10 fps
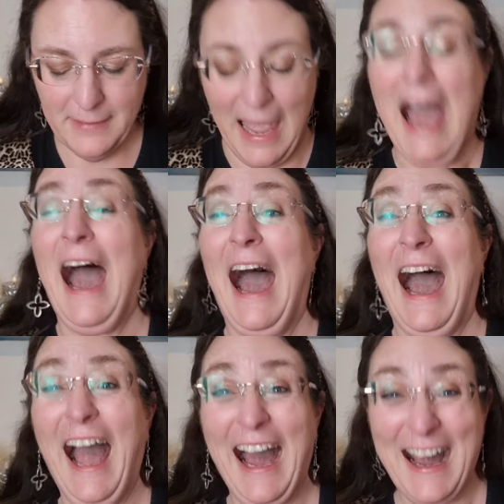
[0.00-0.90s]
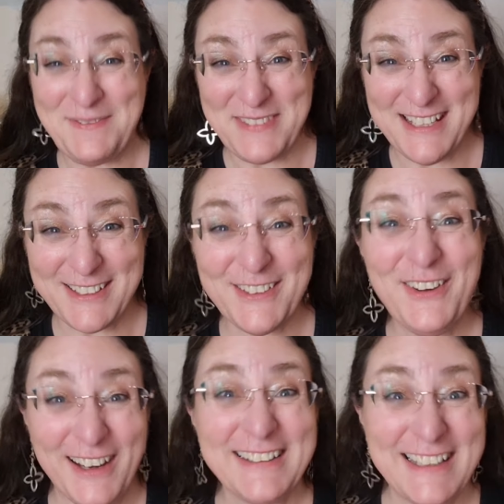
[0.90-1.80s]
Habt ihr
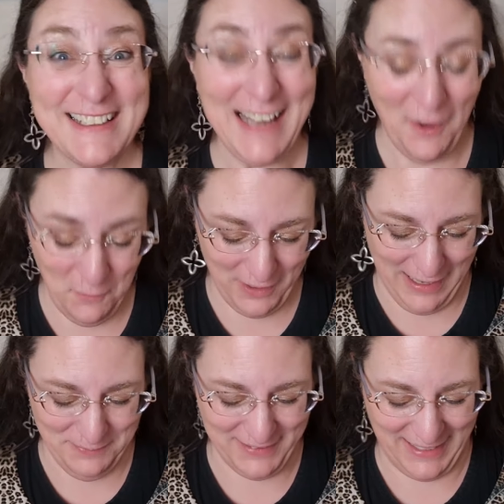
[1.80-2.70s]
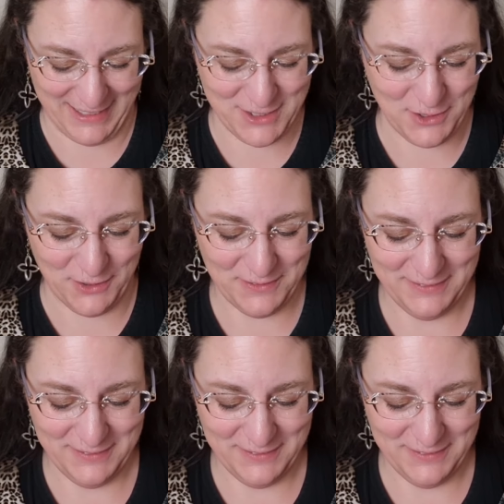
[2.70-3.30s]
gehört? Genau kam direkt schon.